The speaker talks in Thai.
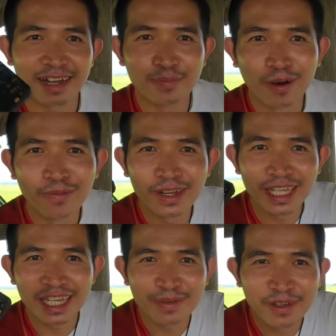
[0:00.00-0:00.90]
ครับผมวัน
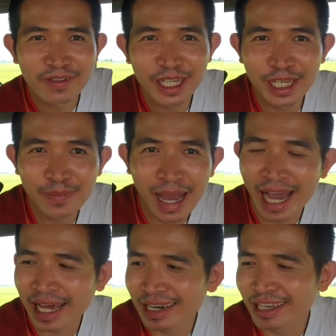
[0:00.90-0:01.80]
นี้พี่บีมา
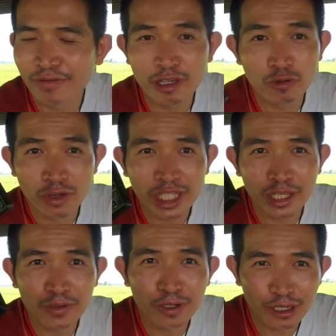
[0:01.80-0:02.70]
รีวิววิท
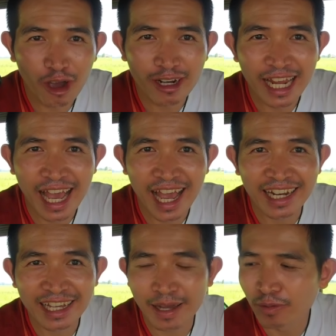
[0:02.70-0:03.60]
ยุนอนนา
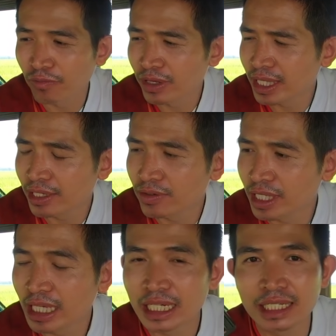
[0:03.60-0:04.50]
นะครับผมวิทยุ
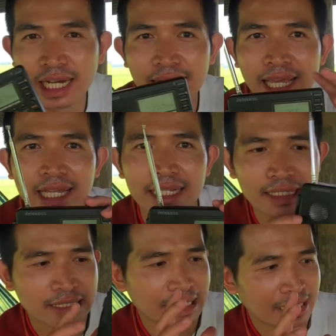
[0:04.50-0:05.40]
ที่เครื่องเล็ก
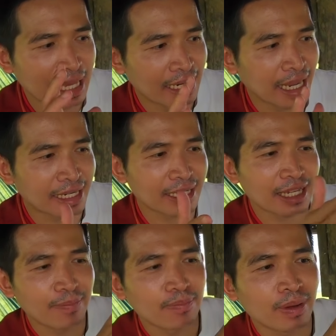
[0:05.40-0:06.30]
กระทัดรัด
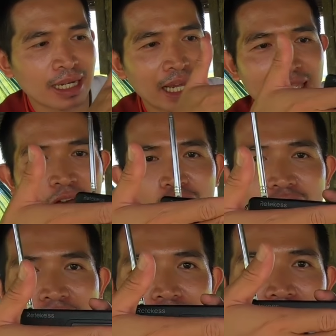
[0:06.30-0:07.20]
นะครับ ขนาดเท่าฝ่า